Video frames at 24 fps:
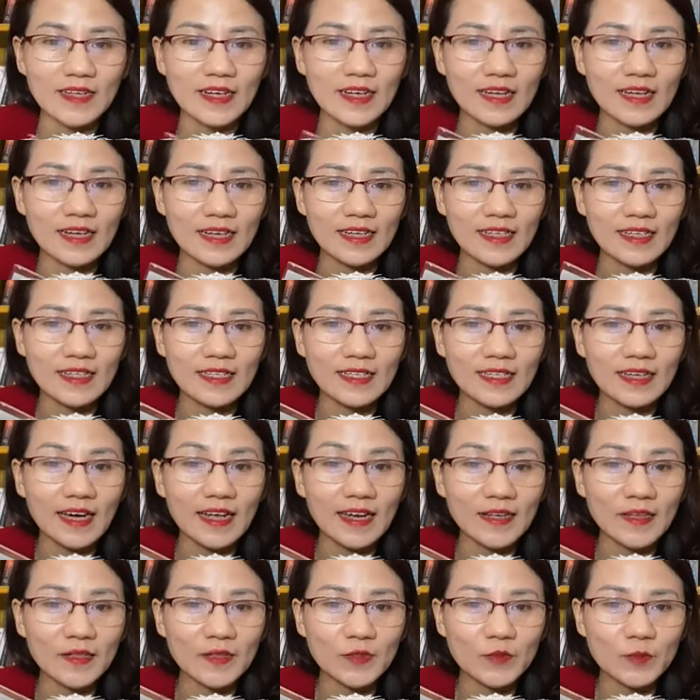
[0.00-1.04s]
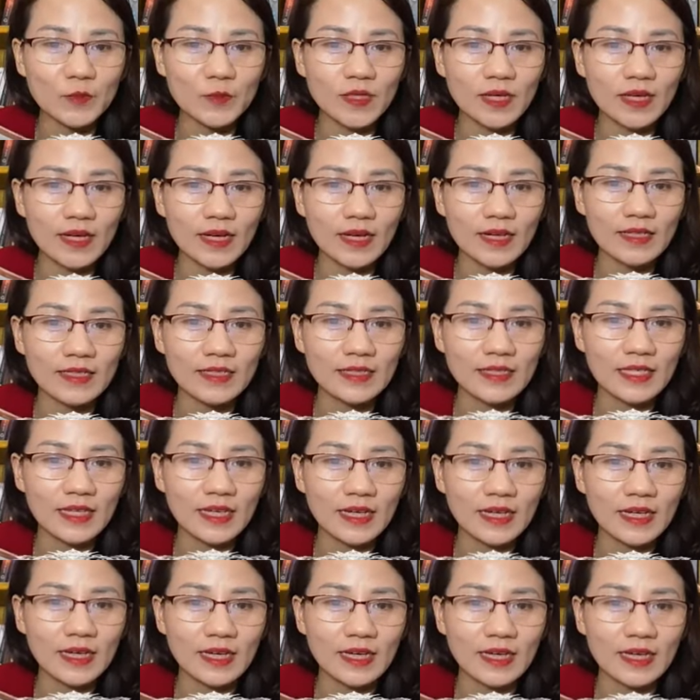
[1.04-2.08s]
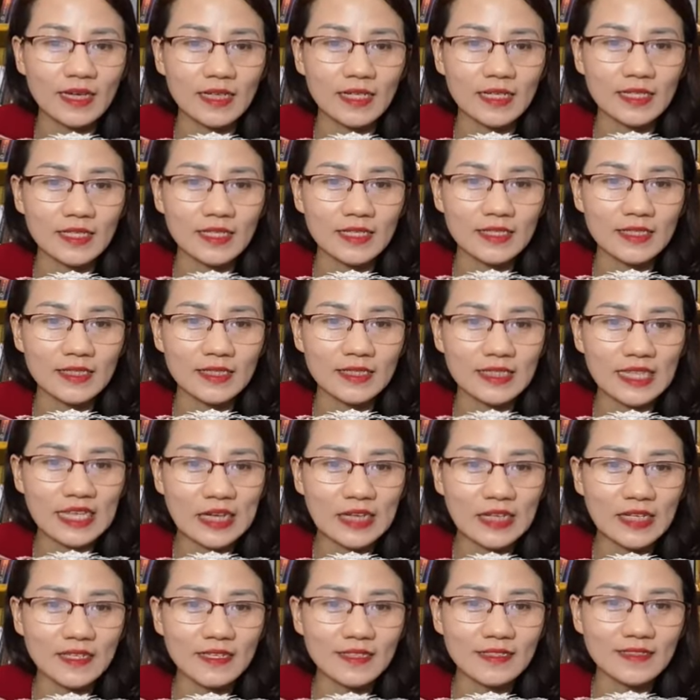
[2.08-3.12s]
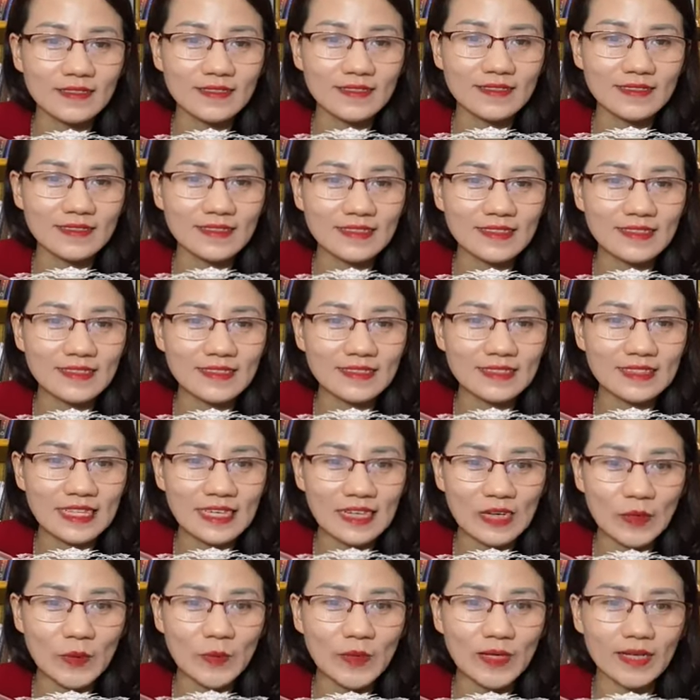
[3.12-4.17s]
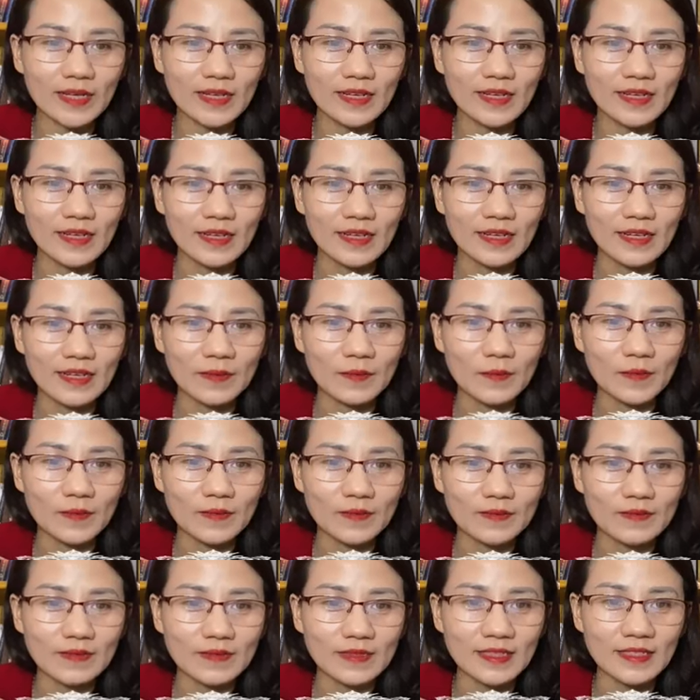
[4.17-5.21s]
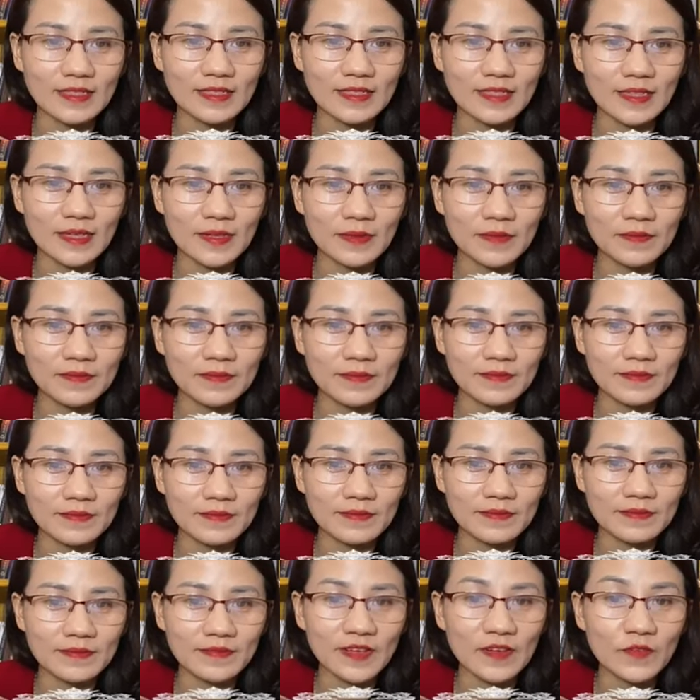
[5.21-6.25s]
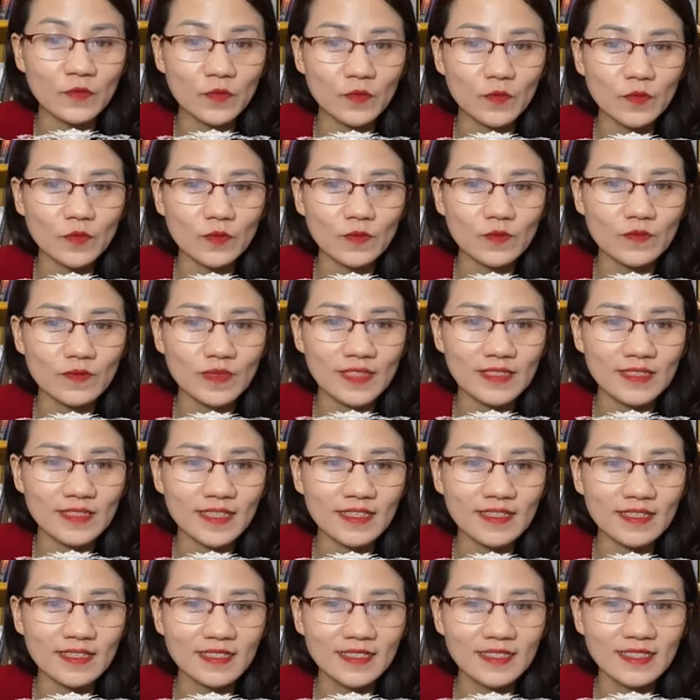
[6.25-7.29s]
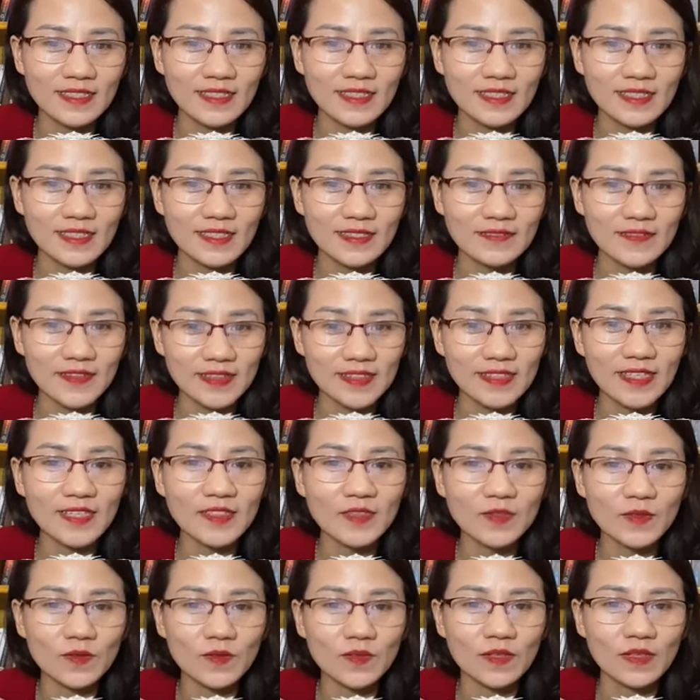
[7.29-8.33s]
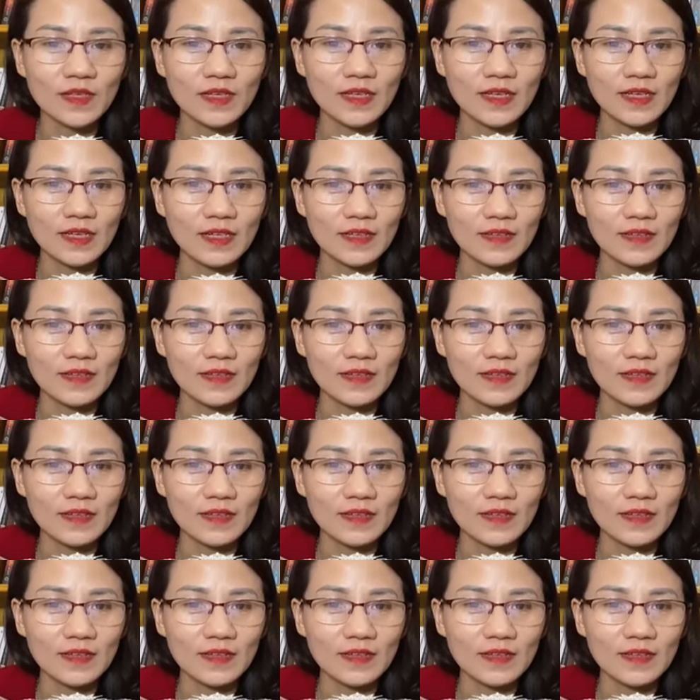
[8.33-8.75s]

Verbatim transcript: cho nên là khi ăn chúng ta à, hãy ờ, rèn luyện dành ra vài phút vài giây vài giây thôi